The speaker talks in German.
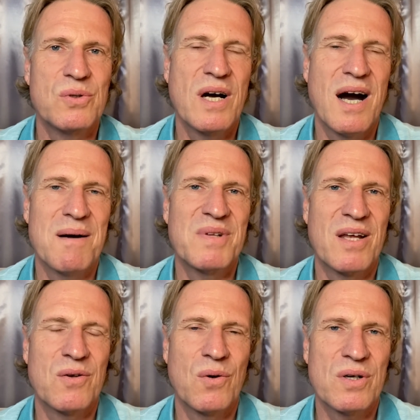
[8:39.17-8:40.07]
kam
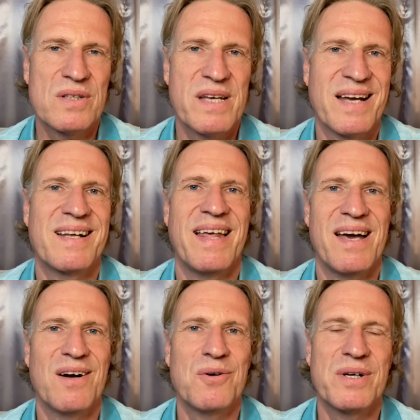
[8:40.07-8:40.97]
dann noch die
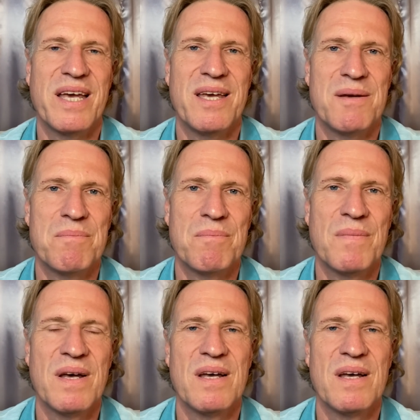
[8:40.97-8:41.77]
Erklärung eben,